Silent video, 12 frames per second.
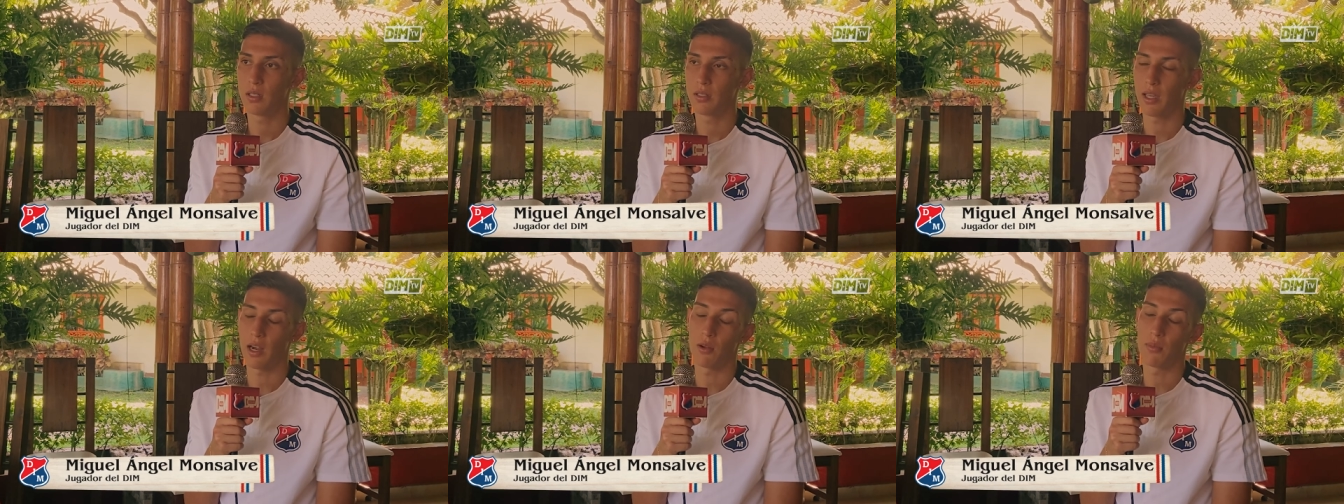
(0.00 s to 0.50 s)

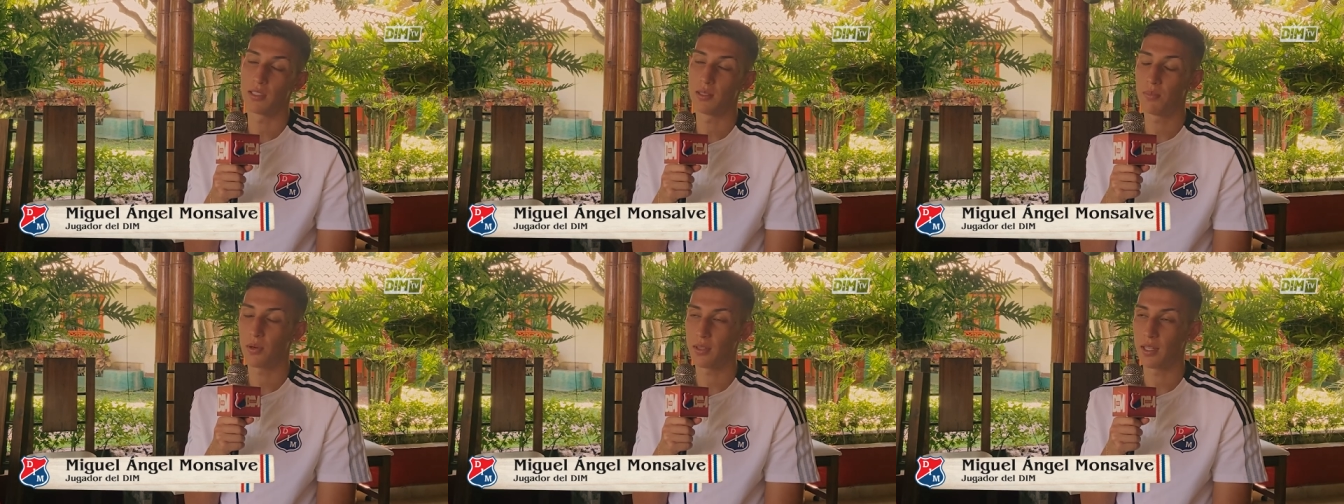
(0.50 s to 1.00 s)
que era lo más
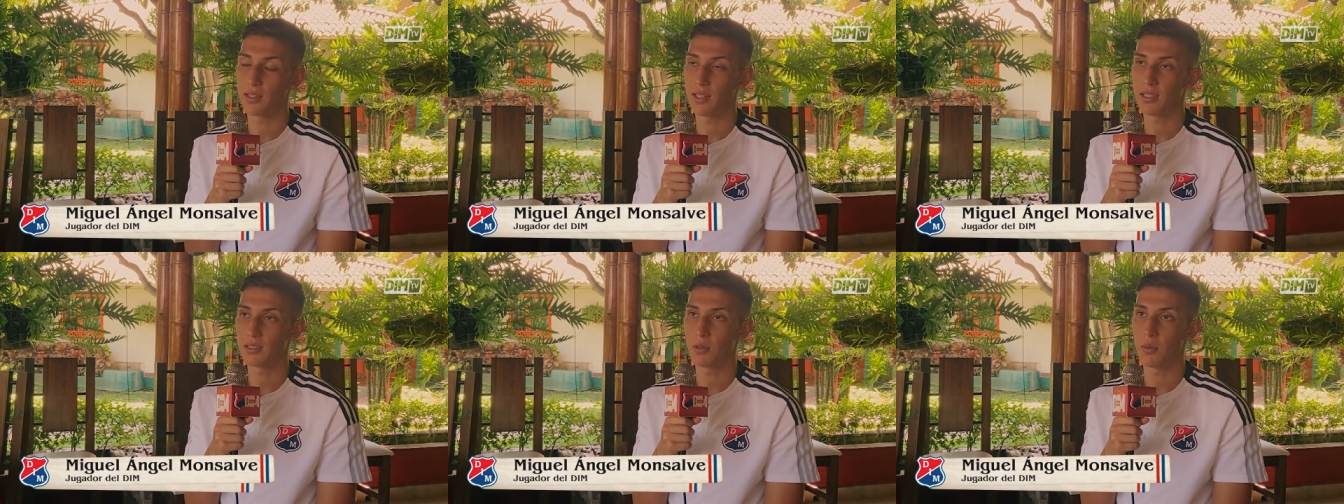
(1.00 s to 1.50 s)
importante
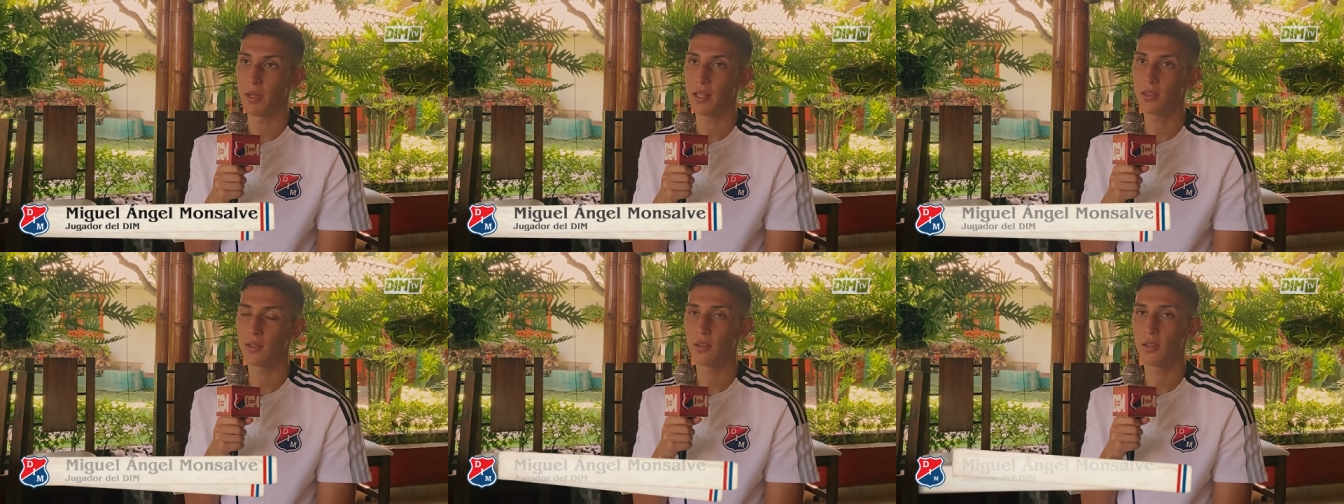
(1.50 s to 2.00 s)
en ese
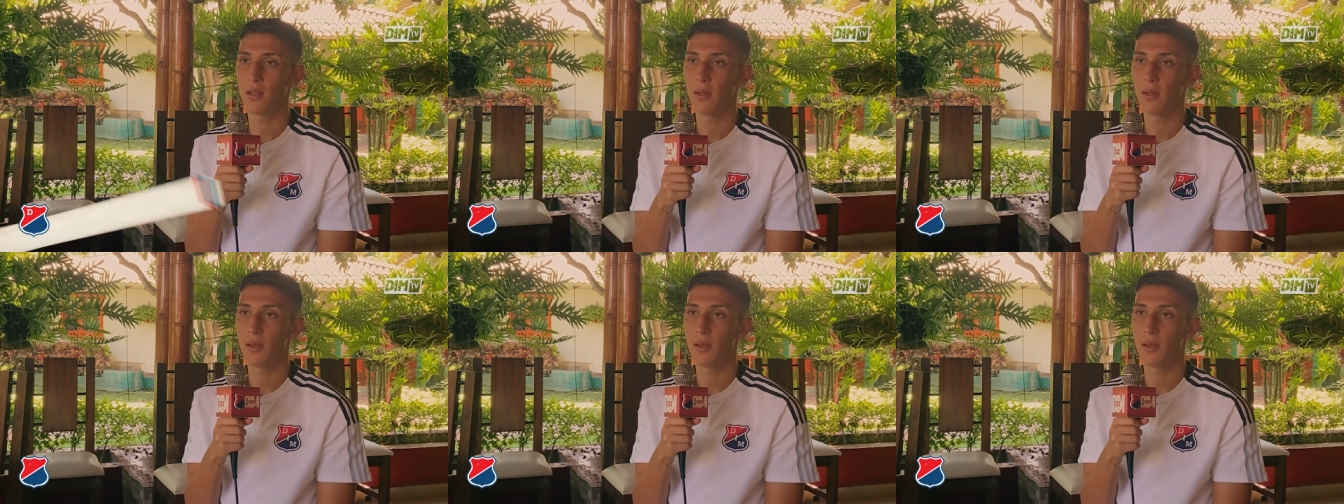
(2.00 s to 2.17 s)
momento,